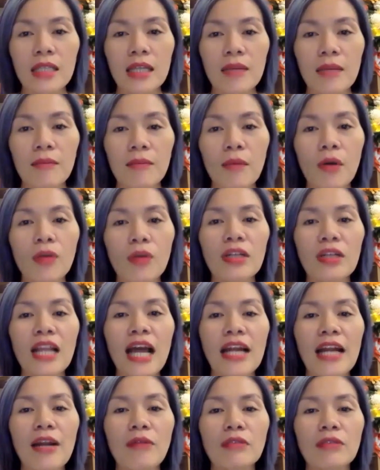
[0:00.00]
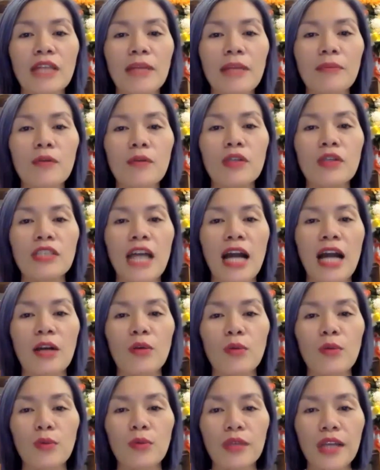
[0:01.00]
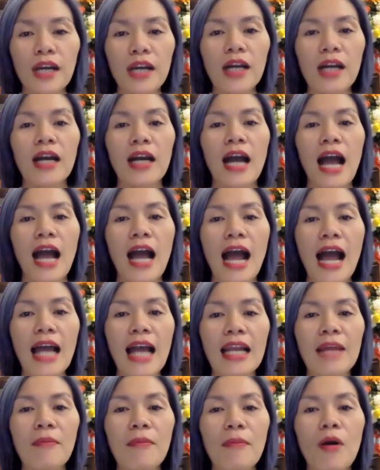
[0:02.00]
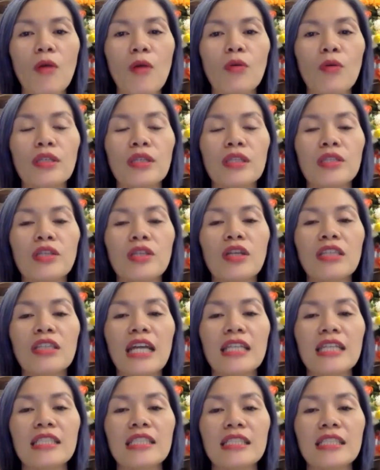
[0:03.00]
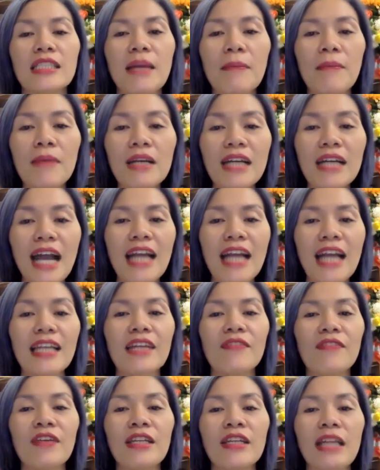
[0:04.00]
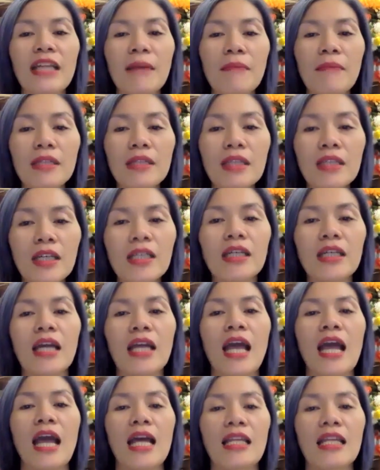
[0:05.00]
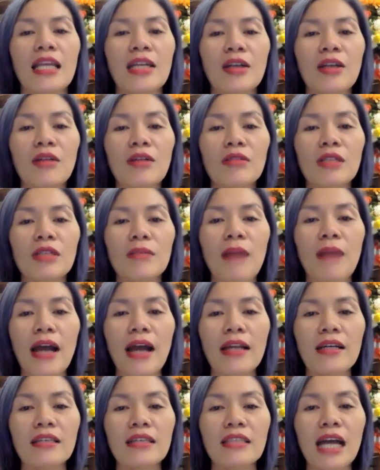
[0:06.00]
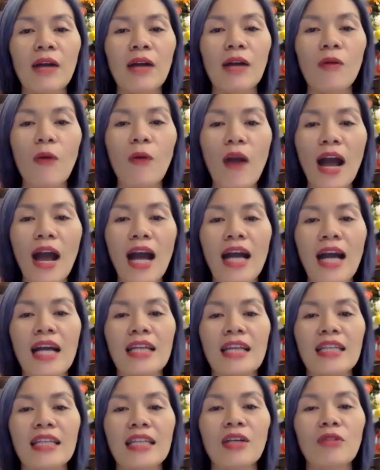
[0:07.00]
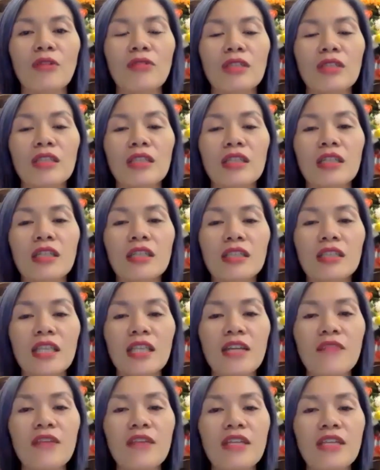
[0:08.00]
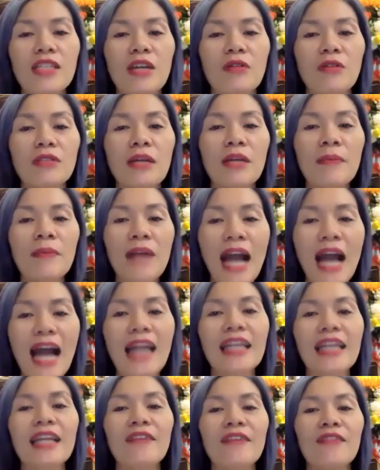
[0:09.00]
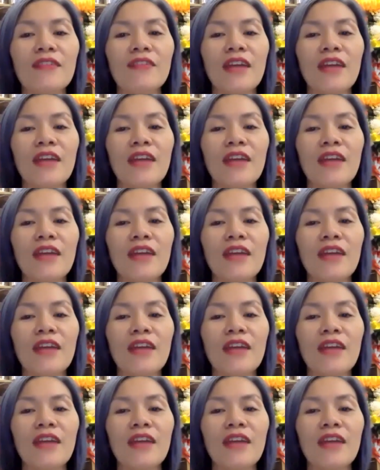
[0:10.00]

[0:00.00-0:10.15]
Một là đọc sách buổi sáng đúng giờ. Hai là bỏ quỹ tự do tài chính năm mươi ngàn để về năm mươi tỷ. Thành công thứ ba được tăng qua. Thành công thứ tư tiền về sáu trăm ngàn để